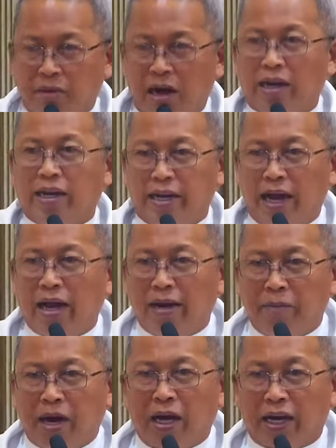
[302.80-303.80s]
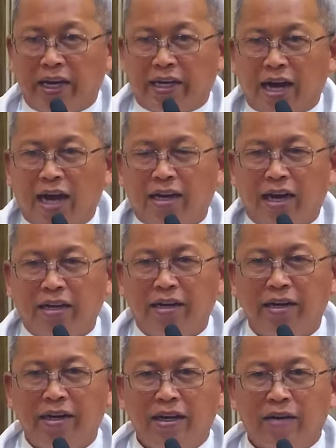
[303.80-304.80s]
mga, inah, mga ginikanan,
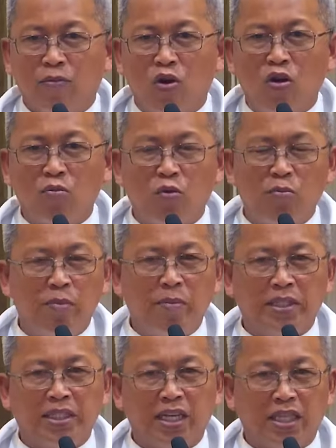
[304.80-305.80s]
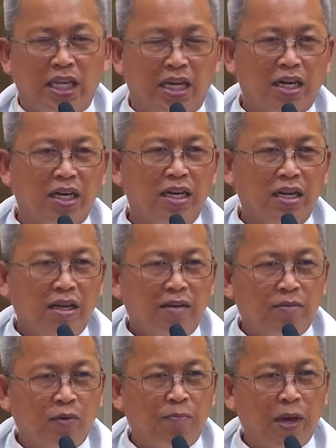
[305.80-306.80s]
himoon mong bibisiter.
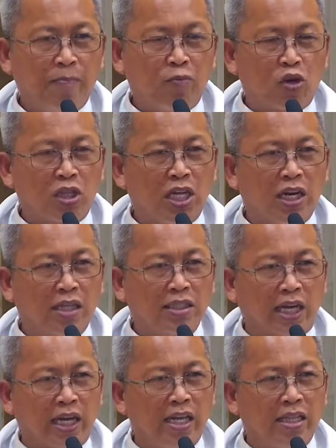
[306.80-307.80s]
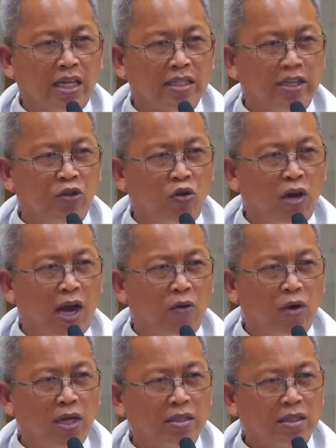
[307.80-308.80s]
Mupay 40 ng sakitas inyong
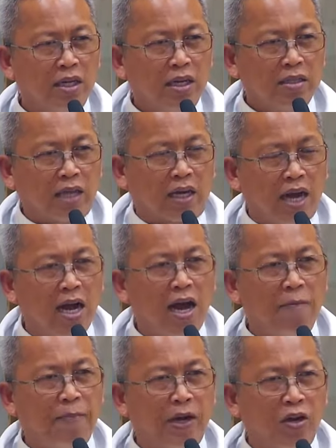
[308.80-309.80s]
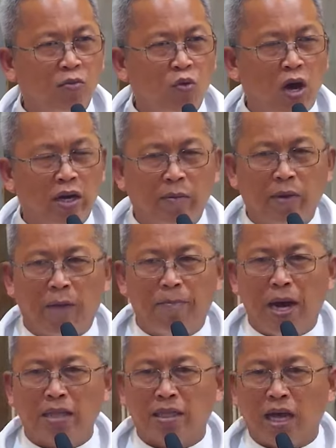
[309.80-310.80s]
lawas, tagaan pagyudmoan ng mga
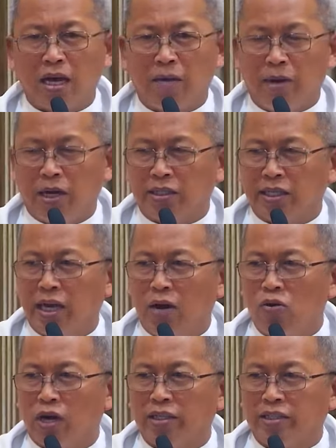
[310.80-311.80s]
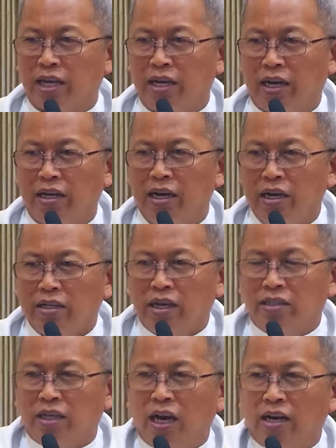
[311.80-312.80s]
bata nga mga siaw kay istanan nya
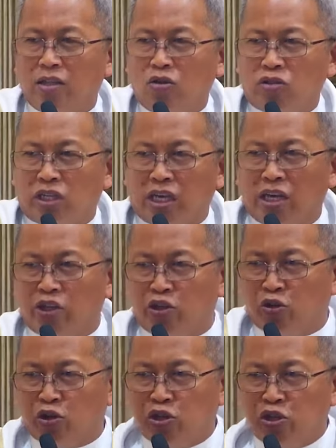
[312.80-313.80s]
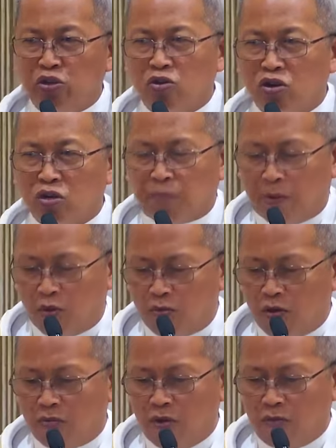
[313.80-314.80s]
sila dito siging short short
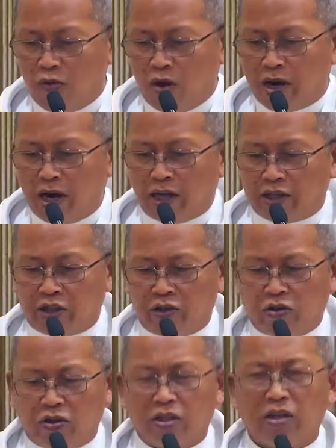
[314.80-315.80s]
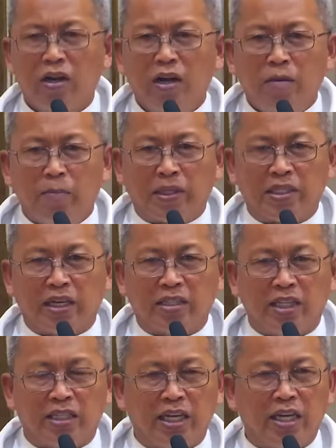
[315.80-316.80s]
pamubo-mubo na lang short pa
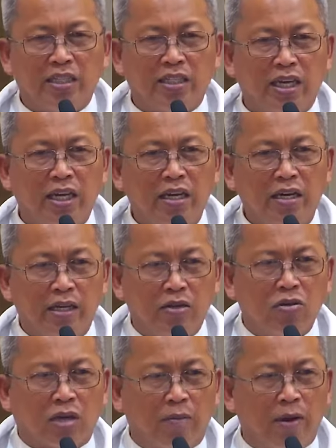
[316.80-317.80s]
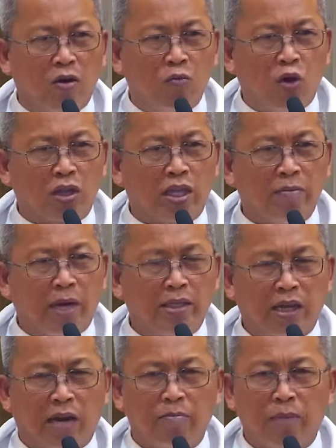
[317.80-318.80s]
siksi di jud ka mao mo
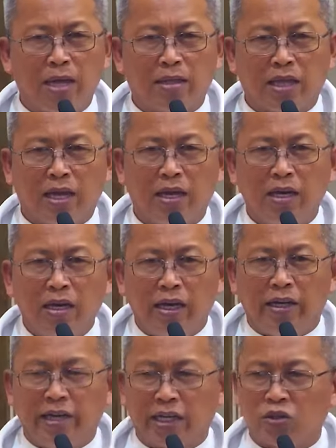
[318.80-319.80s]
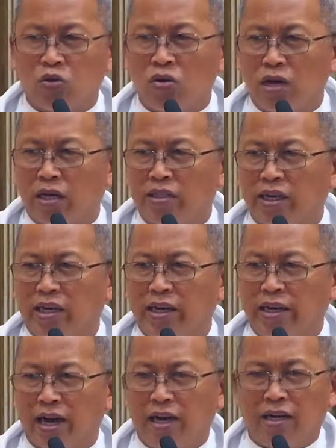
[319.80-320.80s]
silang bata idasok nga res
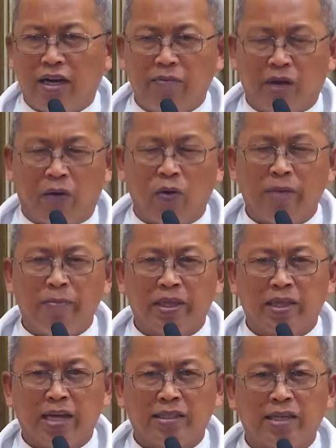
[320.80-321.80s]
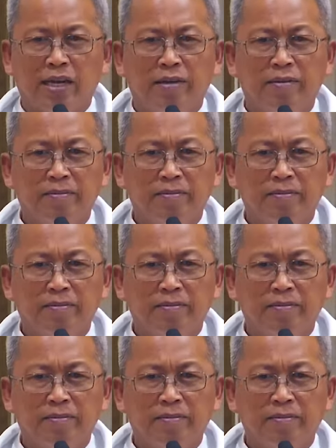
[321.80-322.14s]
ginikanan mga way batasan